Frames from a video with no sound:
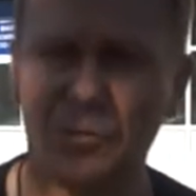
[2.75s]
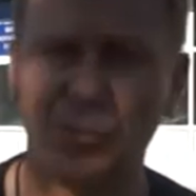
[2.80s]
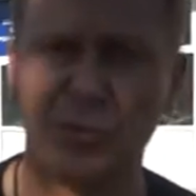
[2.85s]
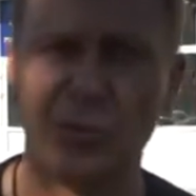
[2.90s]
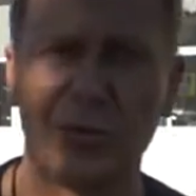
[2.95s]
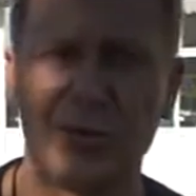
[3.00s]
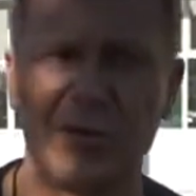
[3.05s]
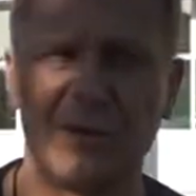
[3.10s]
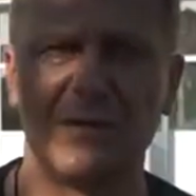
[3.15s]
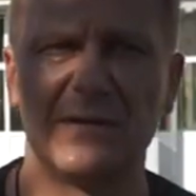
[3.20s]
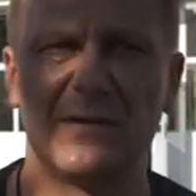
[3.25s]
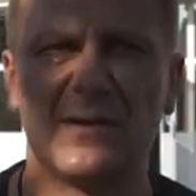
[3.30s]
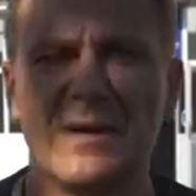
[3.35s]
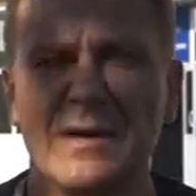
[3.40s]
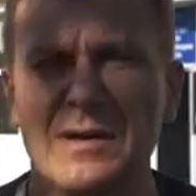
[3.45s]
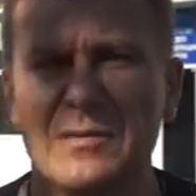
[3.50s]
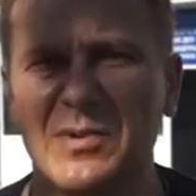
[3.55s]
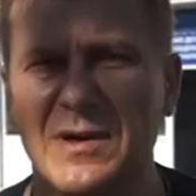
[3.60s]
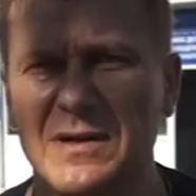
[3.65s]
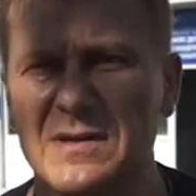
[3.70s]
Площадь
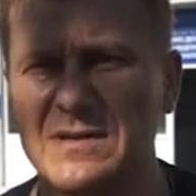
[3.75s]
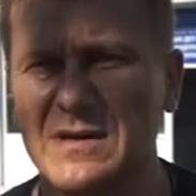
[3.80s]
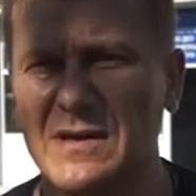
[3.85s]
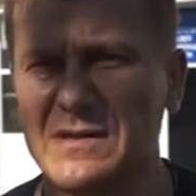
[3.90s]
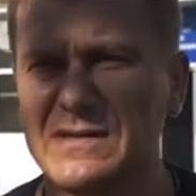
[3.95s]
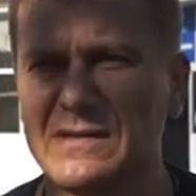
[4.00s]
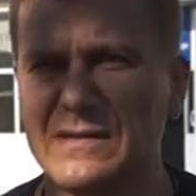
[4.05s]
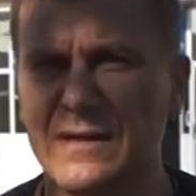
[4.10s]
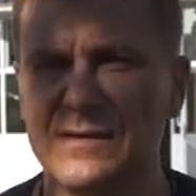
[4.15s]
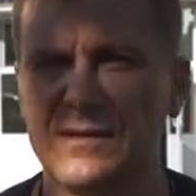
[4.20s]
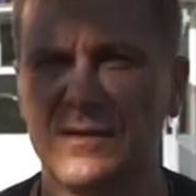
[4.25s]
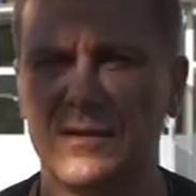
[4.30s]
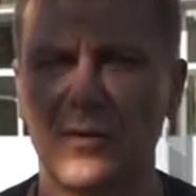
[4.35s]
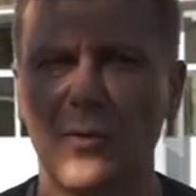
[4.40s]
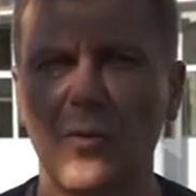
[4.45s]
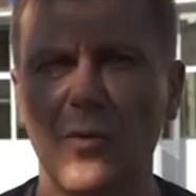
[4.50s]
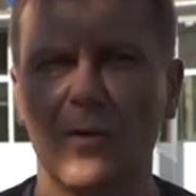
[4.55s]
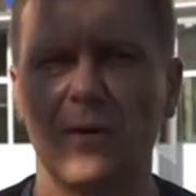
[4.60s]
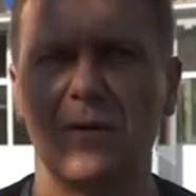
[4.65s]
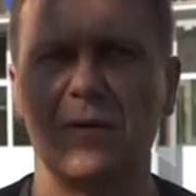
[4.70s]
произрастания
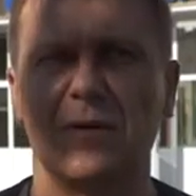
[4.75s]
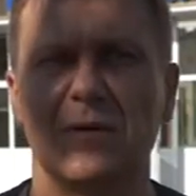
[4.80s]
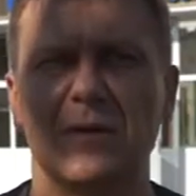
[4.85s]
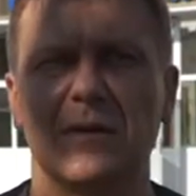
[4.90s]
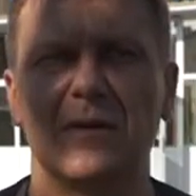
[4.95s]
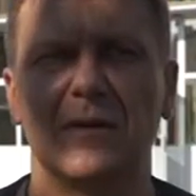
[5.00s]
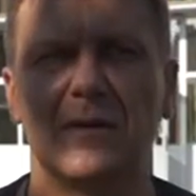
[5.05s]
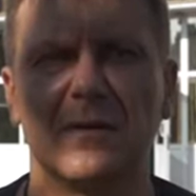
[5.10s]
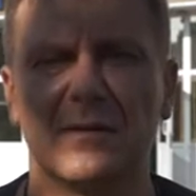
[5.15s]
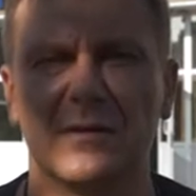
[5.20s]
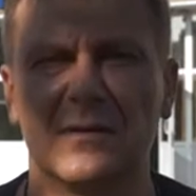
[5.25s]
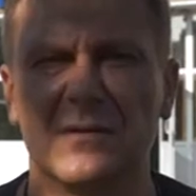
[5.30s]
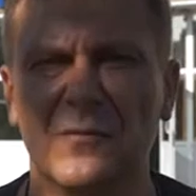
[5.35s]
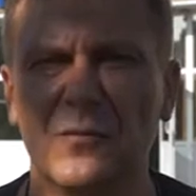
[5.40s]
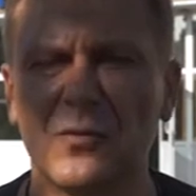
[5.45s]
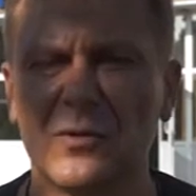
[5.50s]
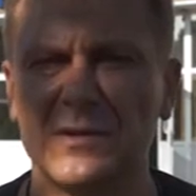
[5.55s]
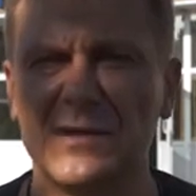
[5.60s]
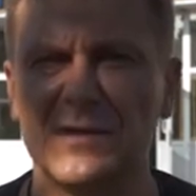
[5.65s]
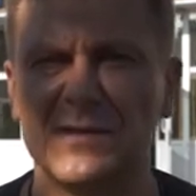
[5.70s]
около
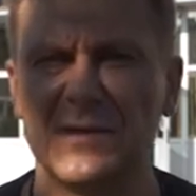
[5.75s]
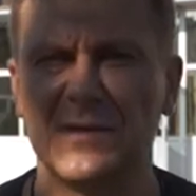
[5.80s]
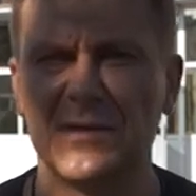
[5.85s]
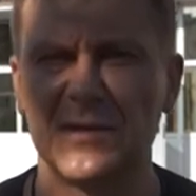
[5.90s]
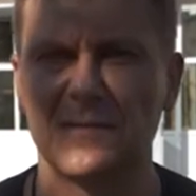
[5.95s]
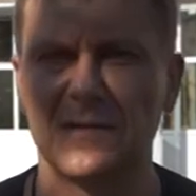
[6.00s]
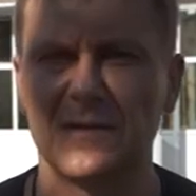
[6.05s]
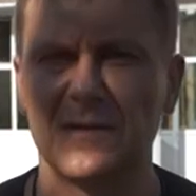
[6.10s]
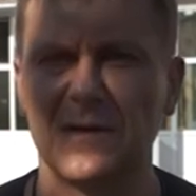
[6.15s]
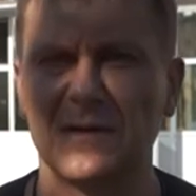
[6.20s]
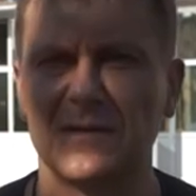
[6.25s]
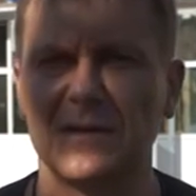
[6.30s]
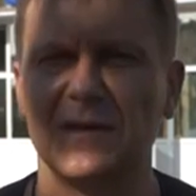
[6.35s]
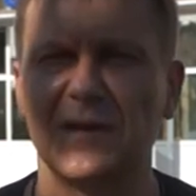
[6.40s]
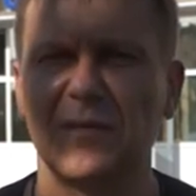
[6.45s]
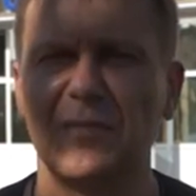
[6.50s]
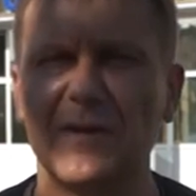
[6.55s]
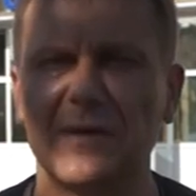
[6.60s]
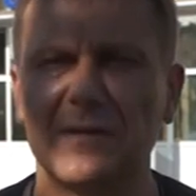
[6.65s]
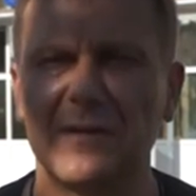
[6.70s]
2000 э,
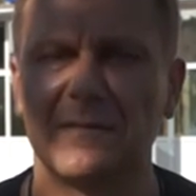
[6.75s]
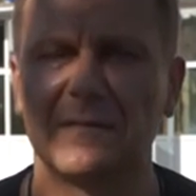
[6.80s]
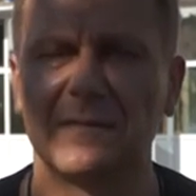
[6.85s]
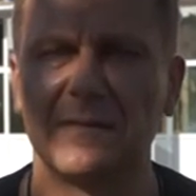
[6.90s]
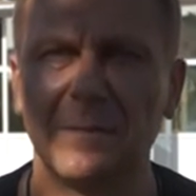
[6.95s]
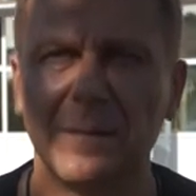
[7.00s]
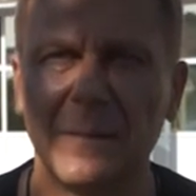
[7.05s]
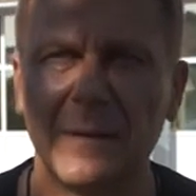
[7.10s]
квадратных метров.